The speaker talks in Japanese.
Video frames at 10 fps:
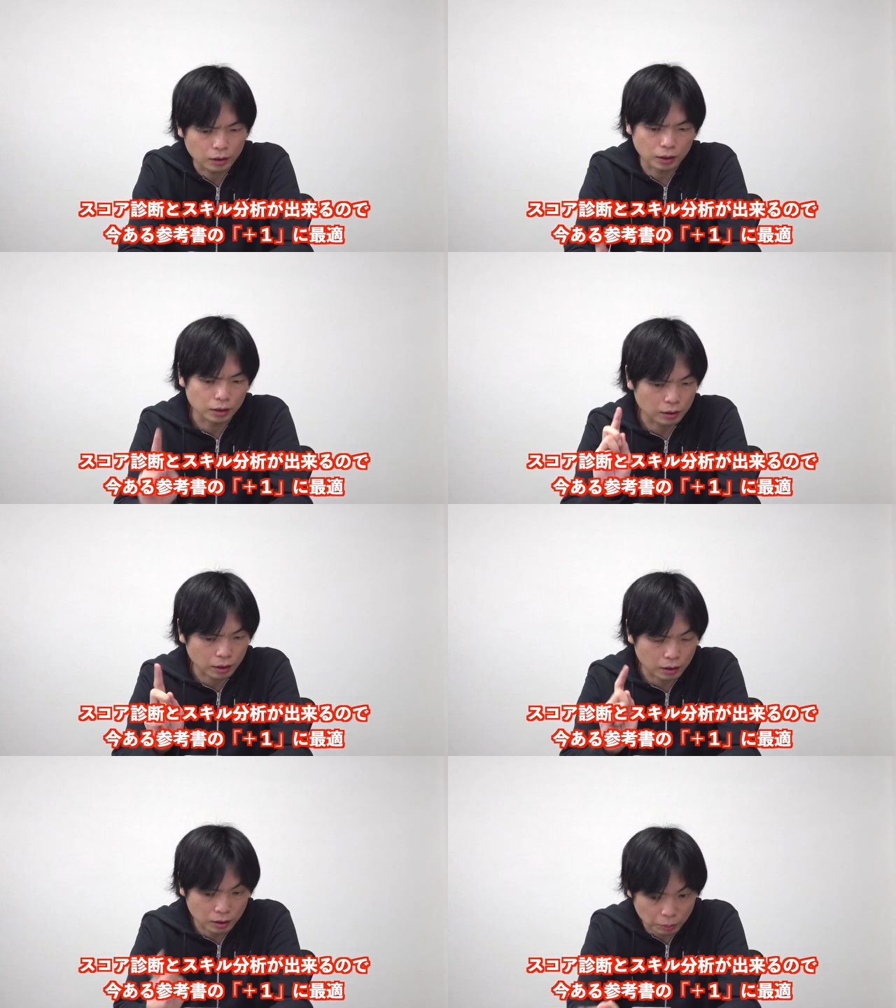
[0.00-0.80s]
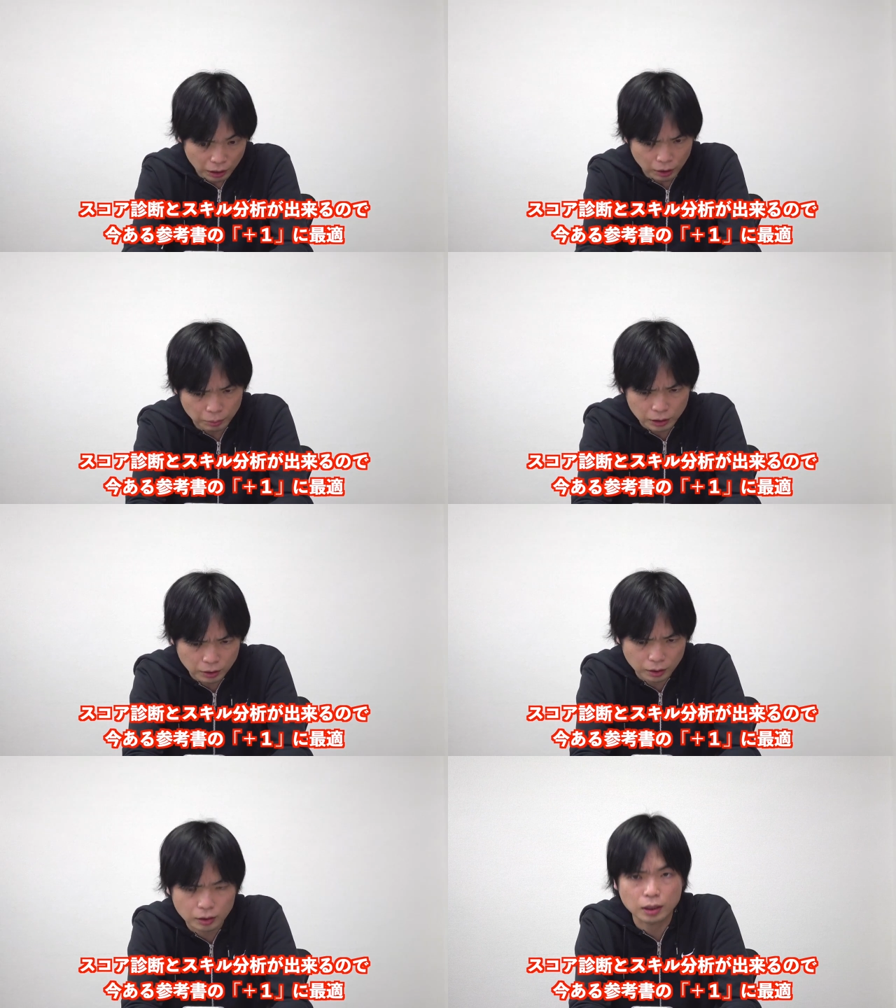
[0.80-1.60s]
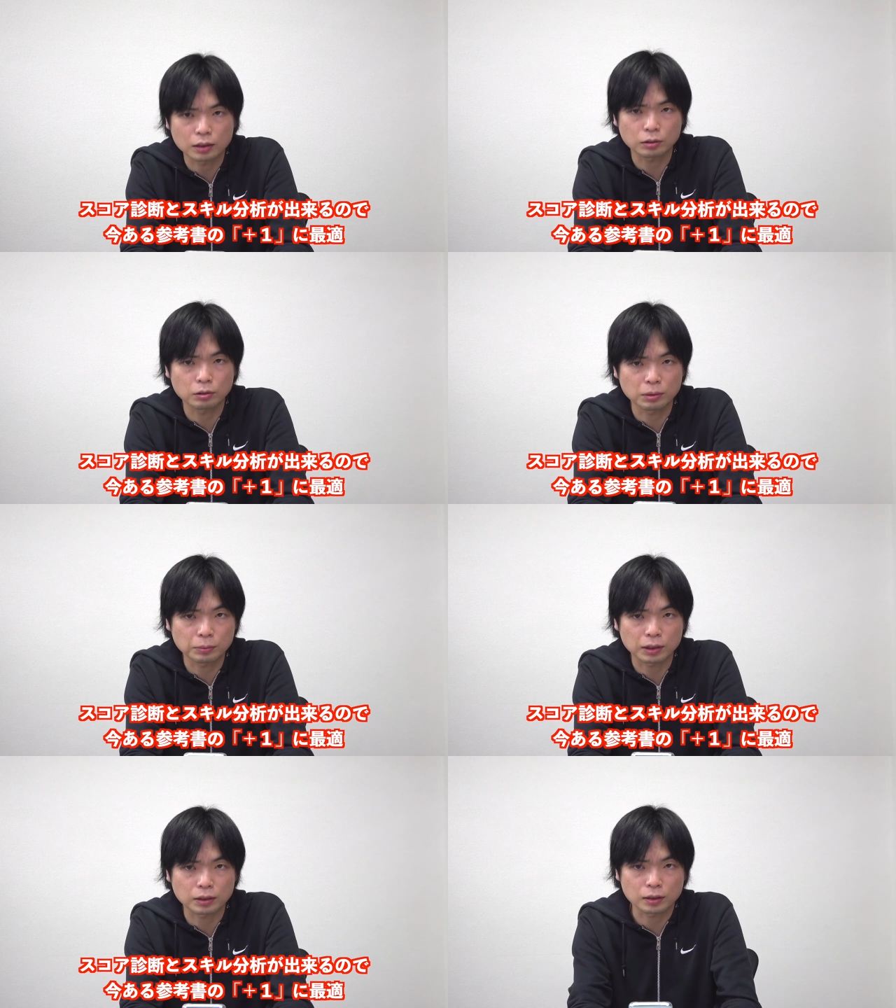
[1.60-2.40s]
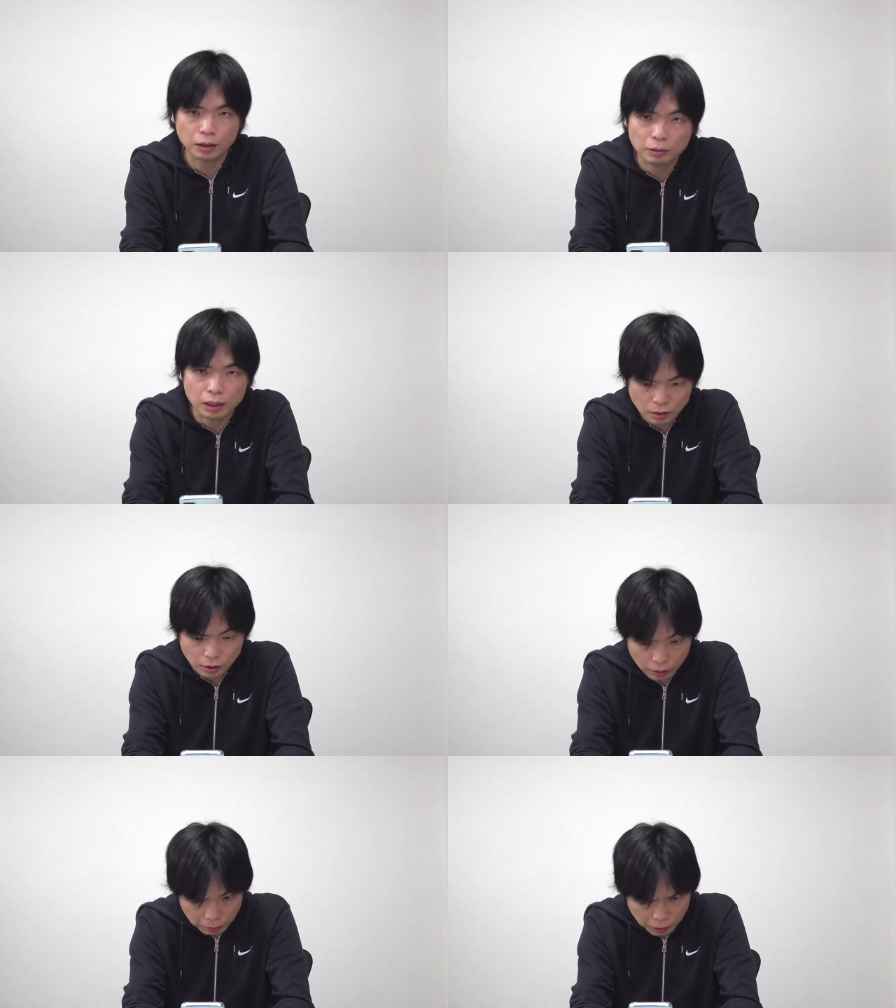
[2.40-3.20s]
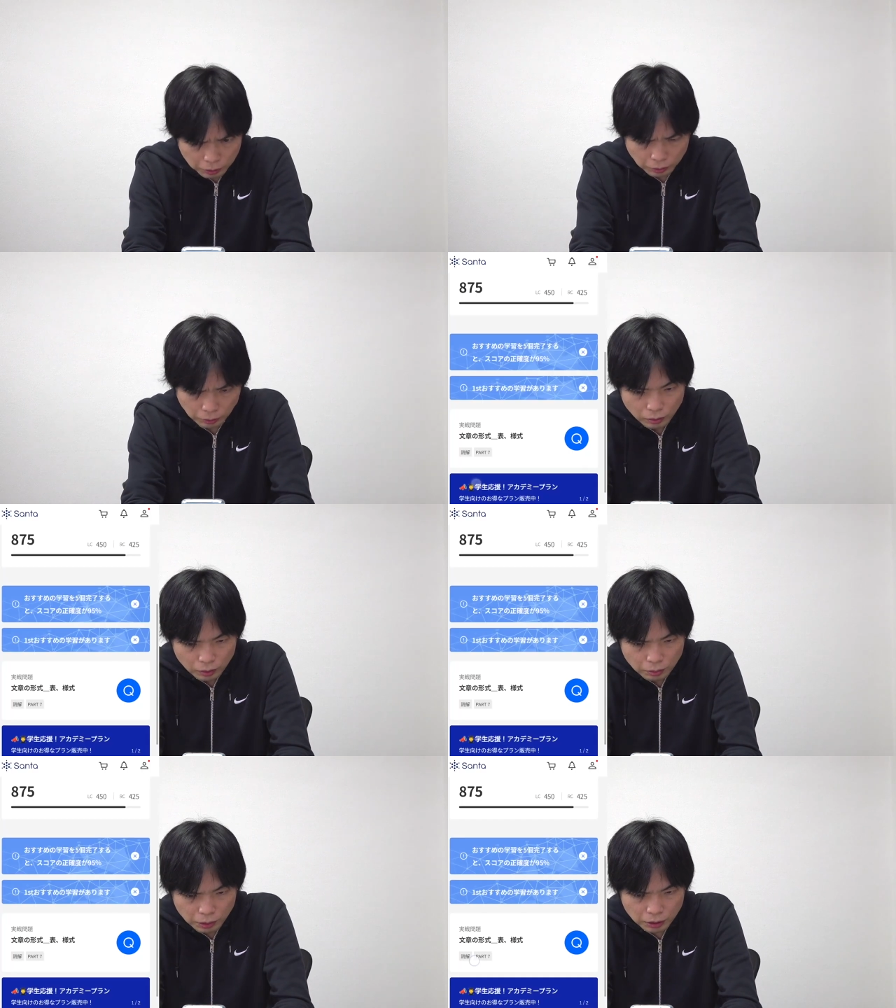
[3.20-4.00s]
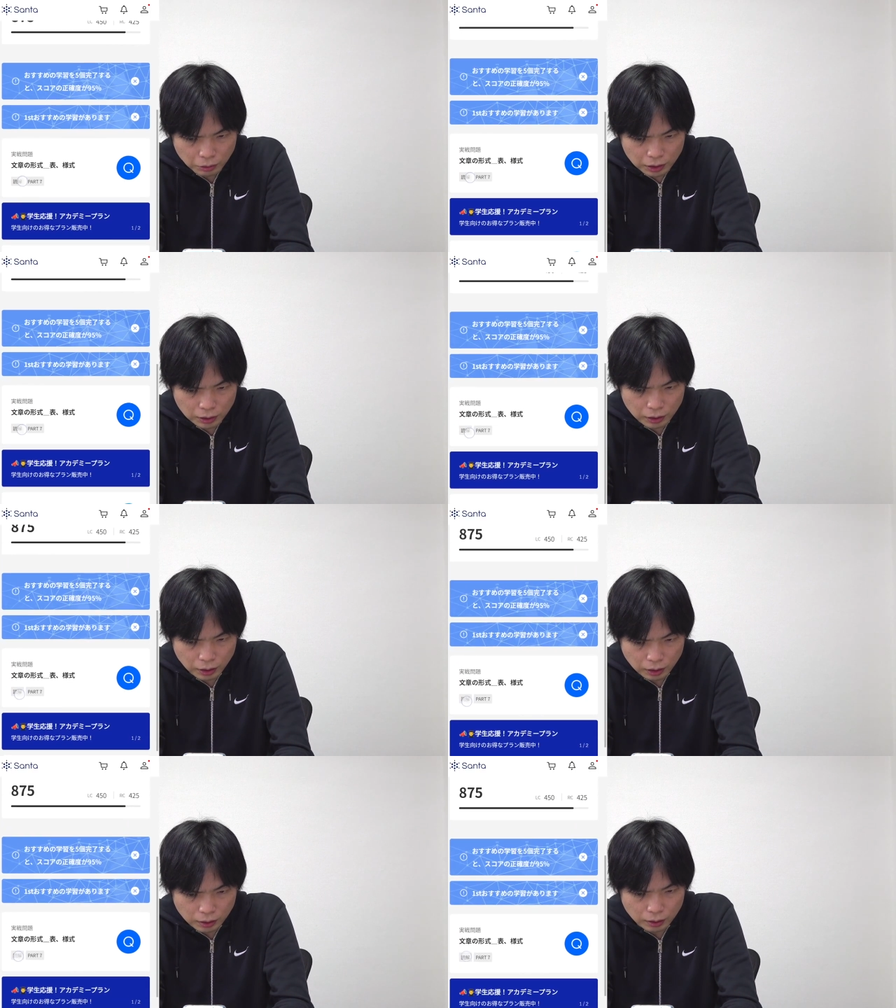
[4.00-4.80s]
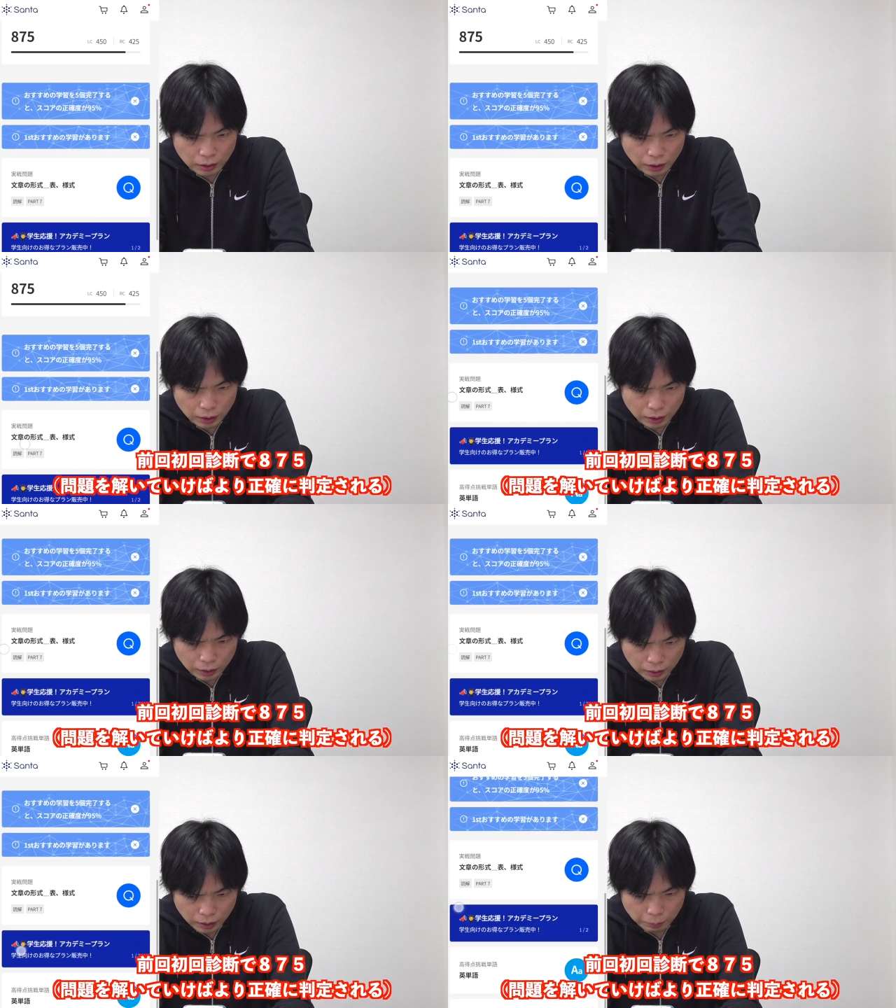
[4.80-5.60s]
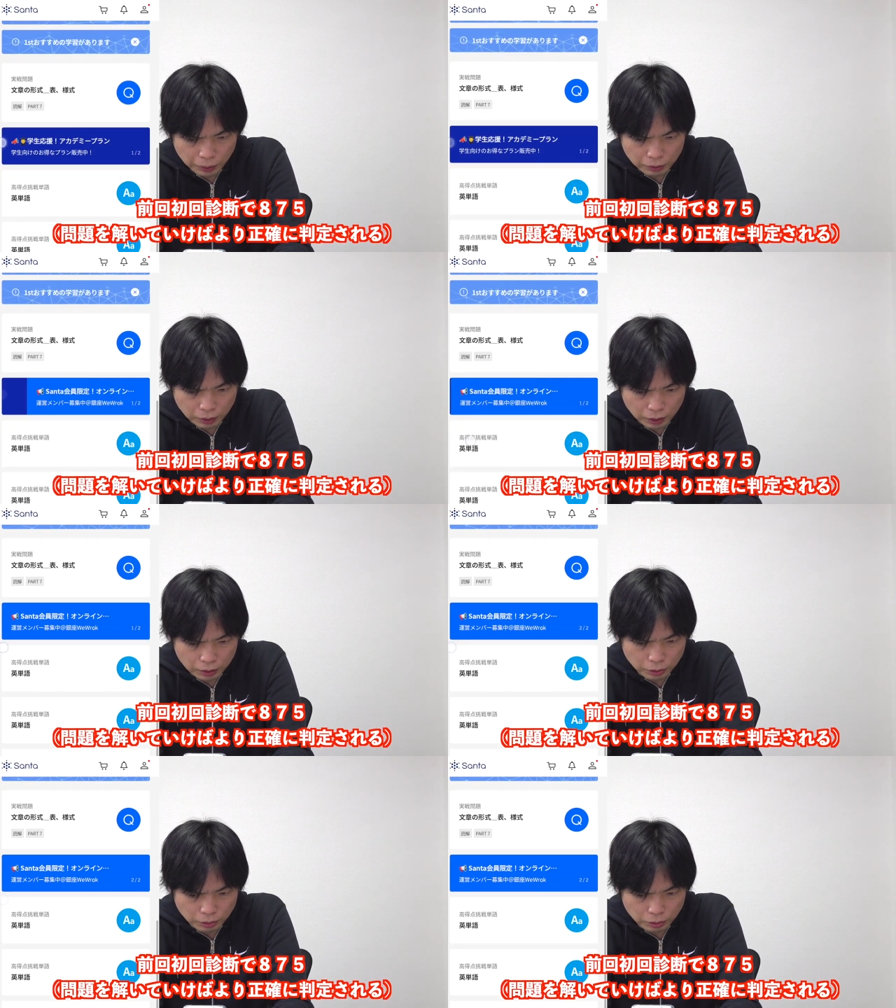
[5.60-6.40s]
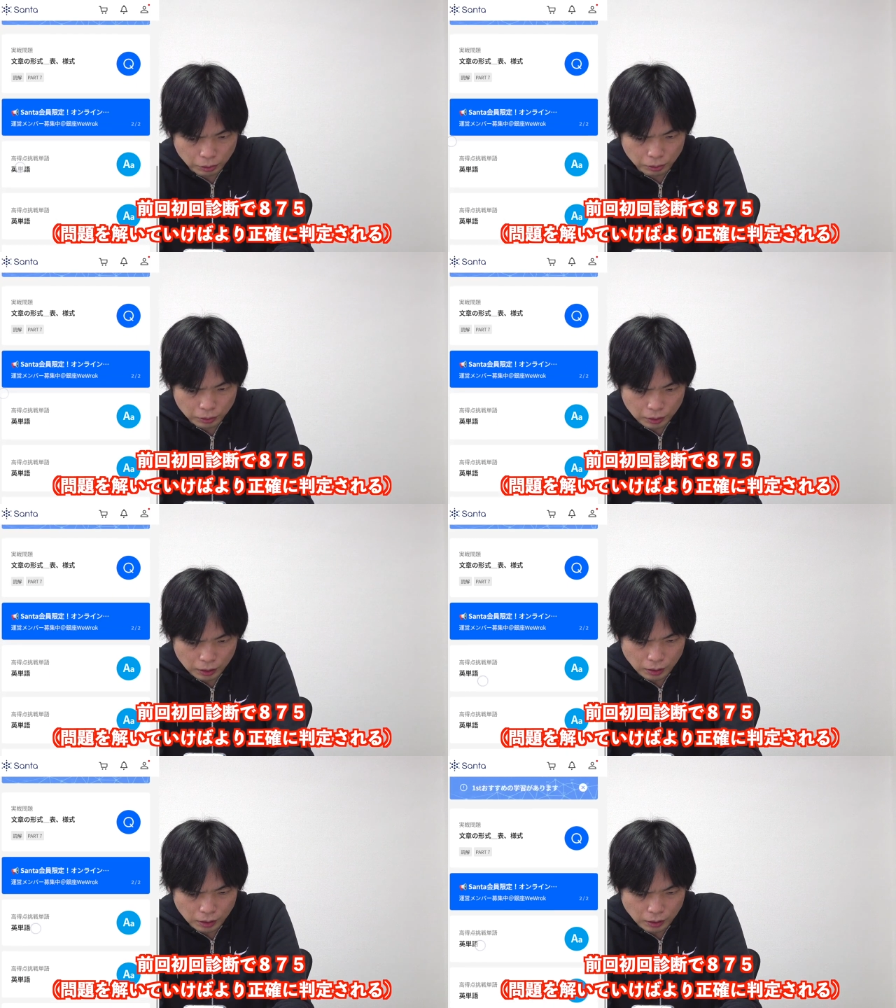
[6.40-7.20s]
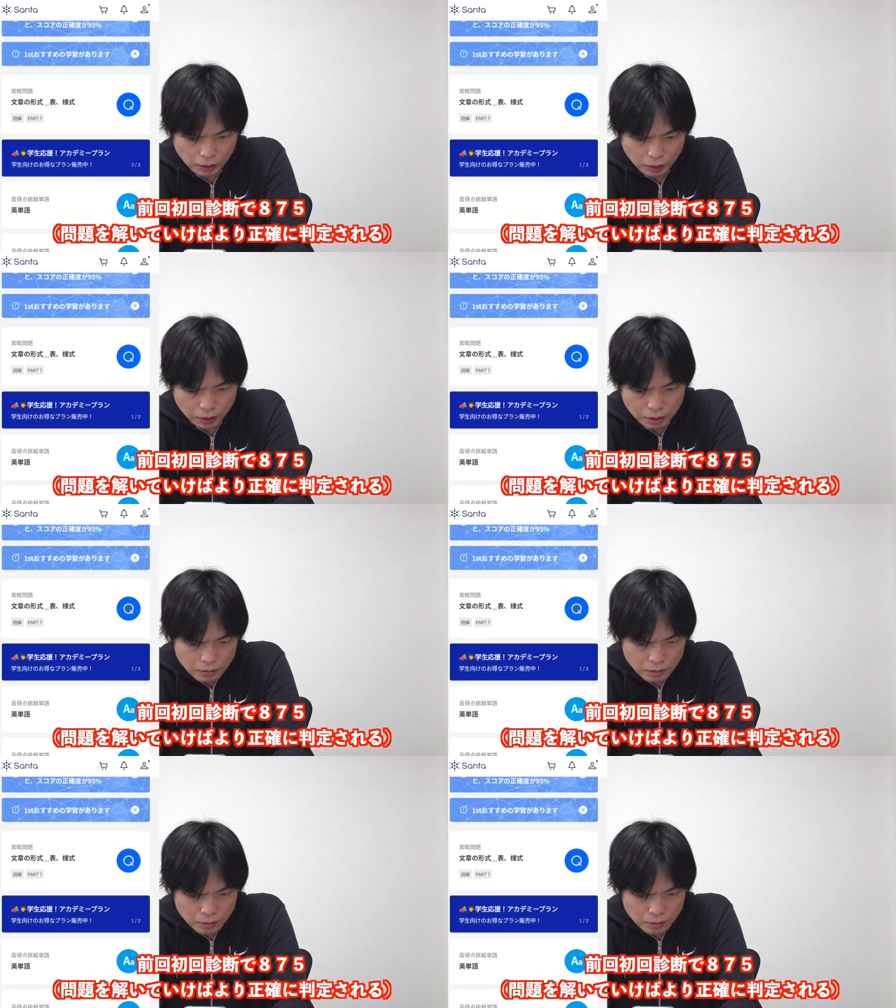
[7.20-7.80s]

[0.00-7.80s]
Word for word: ぜひ使ってもらえればいいんじゃないかなと思いますではやってみましょうまあ、スコア診断ね、前回やったら875だったんで、